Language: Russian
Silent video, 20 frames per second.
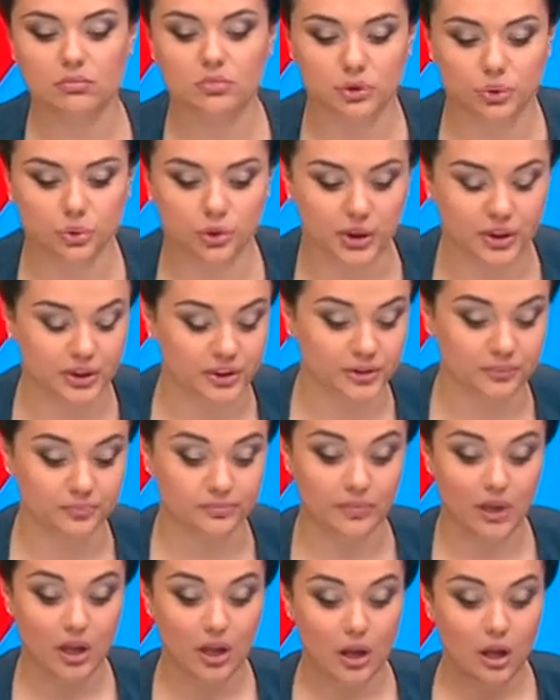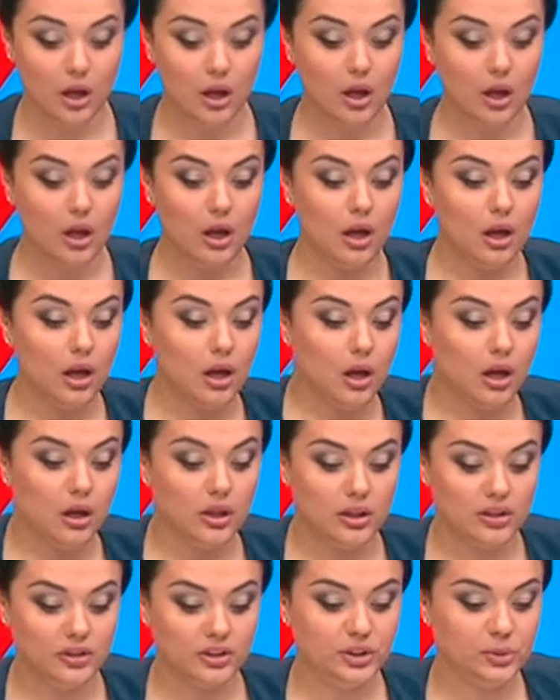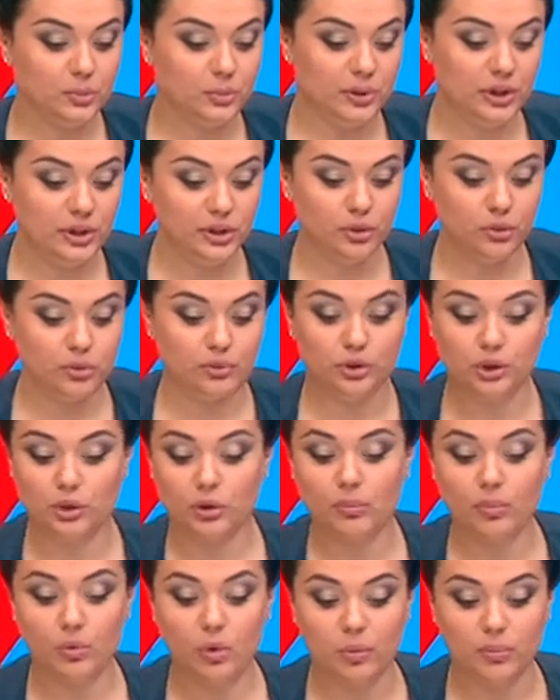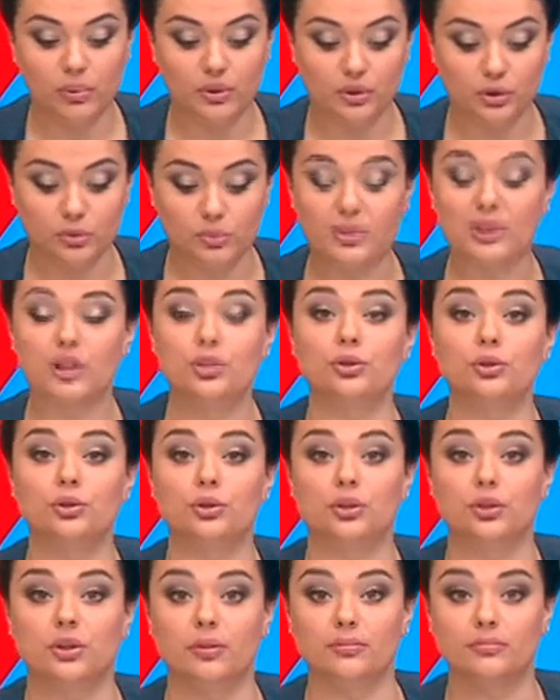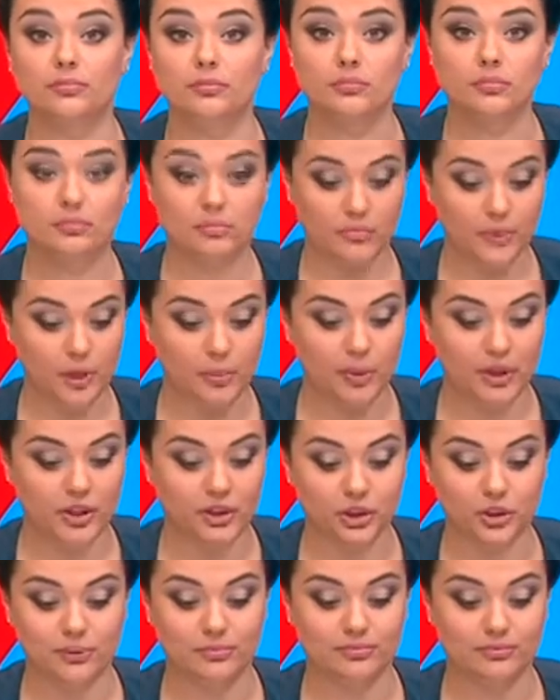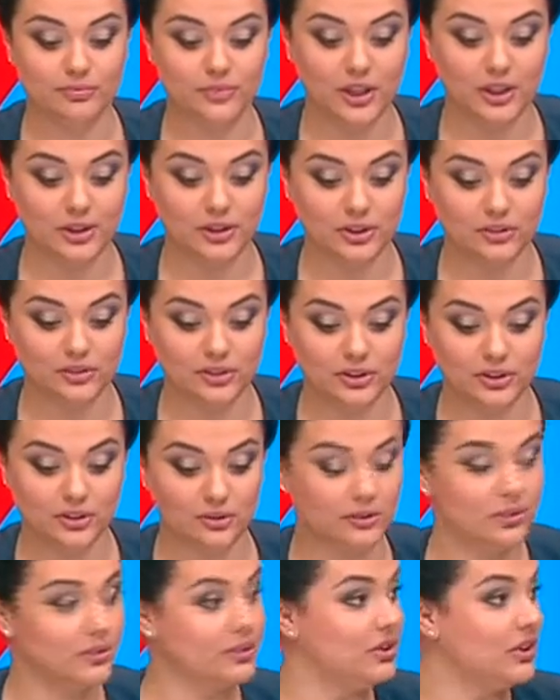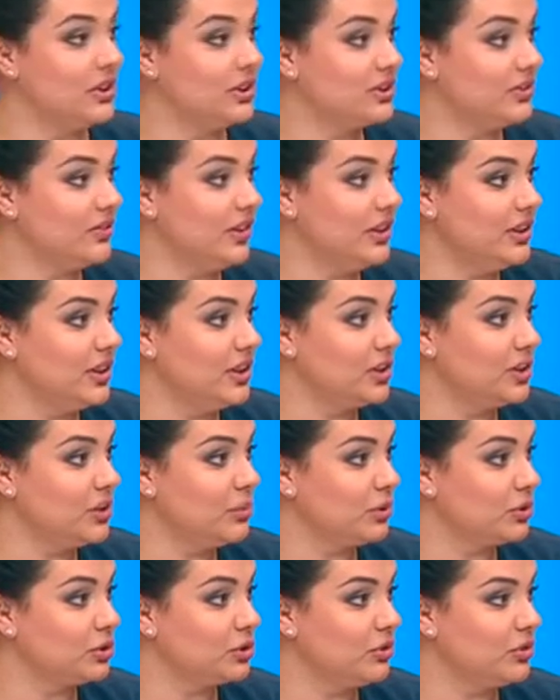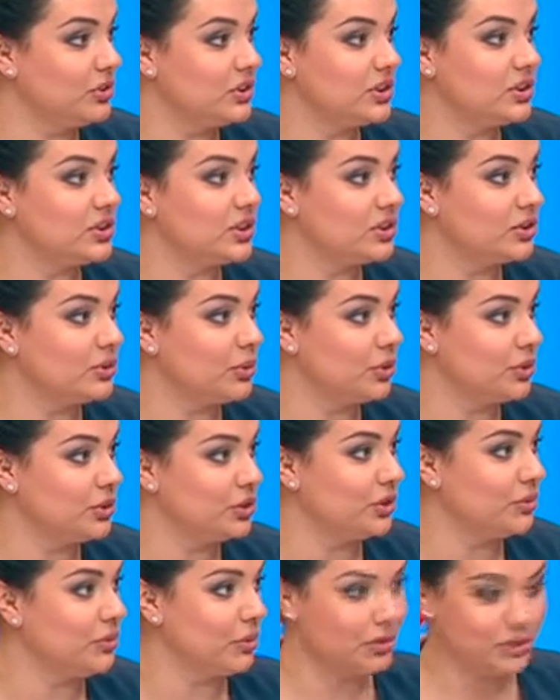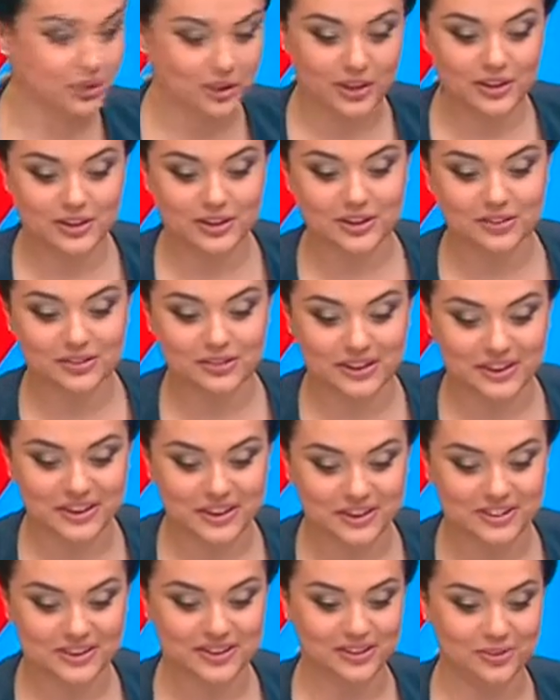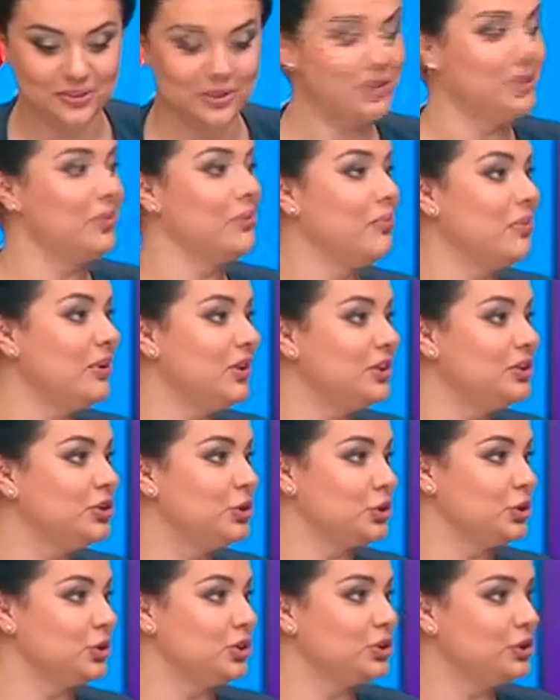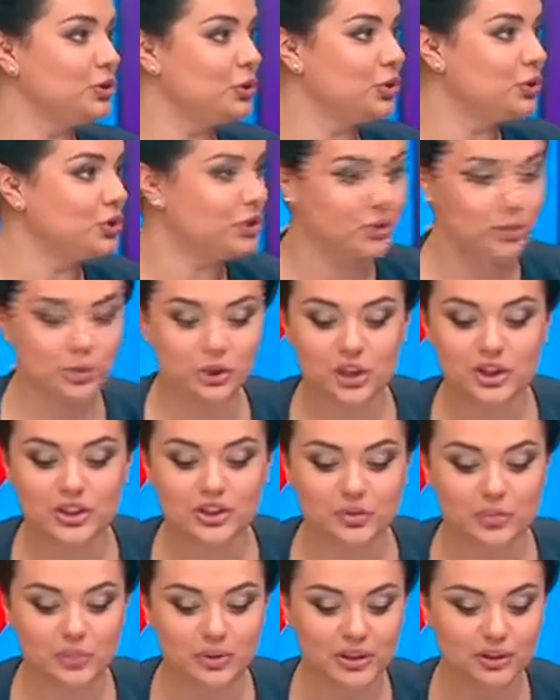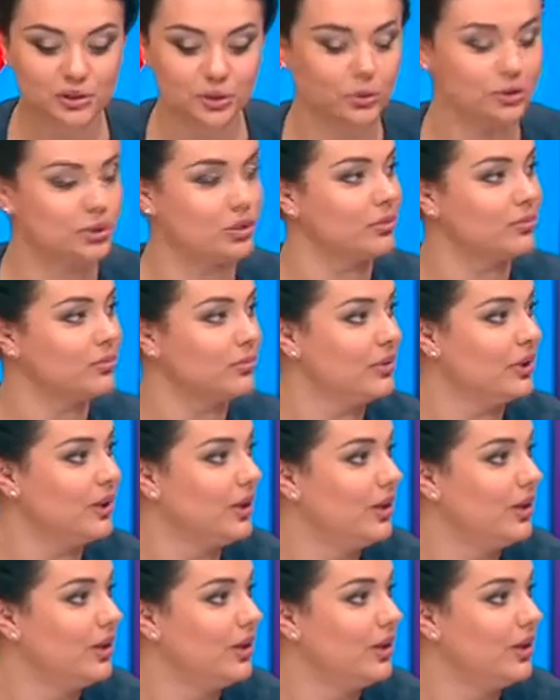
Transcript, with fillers: сюжете. Давайте перейдем к жилому комплексу «Молодежный». Опять же, красивое название, недобросовестный застройщик. Просто как сговорились такое. «Молодежный». Что же случилось в «Молодежном»?